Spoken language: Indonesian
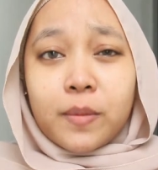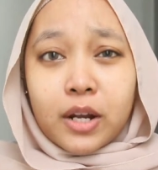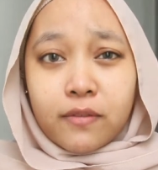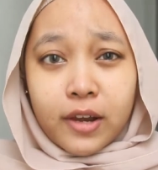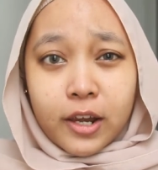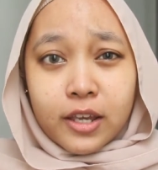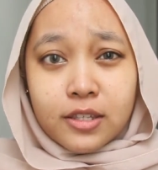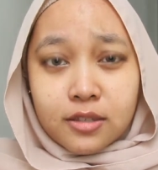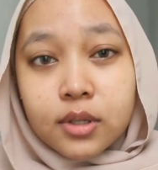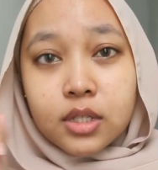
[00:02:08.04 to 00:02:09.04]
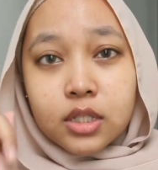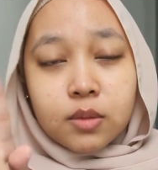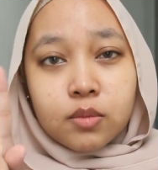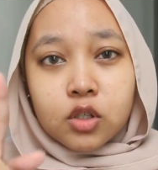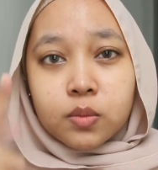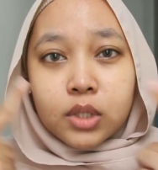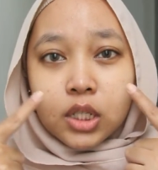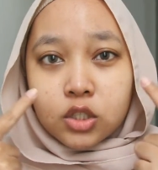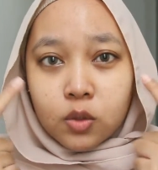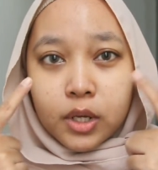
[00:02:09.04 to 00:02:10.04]
udah beres. Sebelum
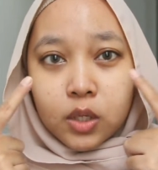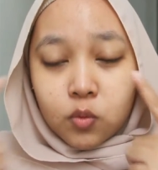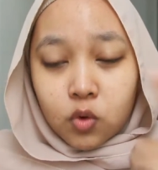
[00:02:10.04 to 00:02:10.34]
dicobain di